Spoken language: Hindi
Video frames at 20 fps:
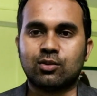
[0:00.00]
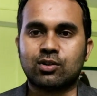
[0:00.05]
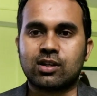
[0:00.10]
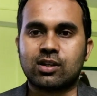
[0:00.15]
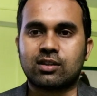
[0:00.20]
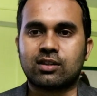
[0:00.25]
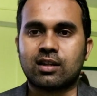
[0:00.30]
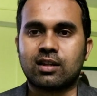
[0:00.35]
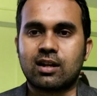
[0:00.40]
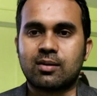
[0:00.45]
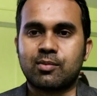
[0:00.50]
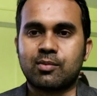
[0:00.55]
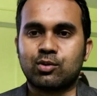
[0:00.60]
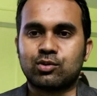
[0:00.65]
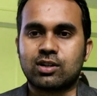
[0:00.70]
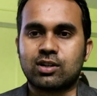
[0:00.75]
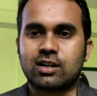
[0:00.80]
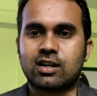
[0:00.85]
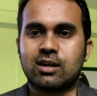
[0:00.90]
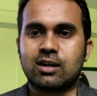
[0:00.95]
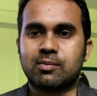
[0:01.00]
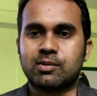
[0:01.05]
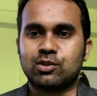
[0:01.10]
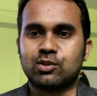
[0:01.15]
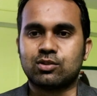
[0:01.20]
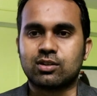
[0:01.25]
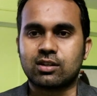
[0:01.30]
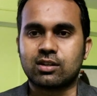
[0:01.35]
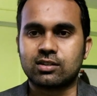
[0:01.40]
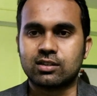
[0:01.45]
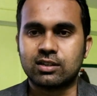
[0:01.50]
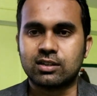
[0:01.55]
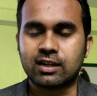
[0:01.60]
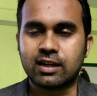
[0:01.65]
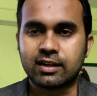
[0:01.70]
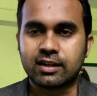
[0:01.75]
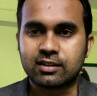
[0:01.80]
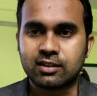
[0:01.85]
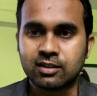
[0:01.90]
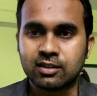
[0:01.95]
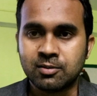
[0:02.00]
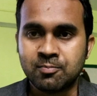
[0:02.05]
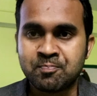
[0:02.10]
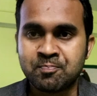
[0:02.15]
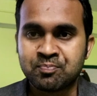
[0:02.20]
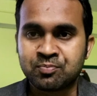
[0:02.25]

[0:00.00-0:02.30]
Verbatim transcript: 2013 में उत्तराखंड में जो त्रासदी आई थी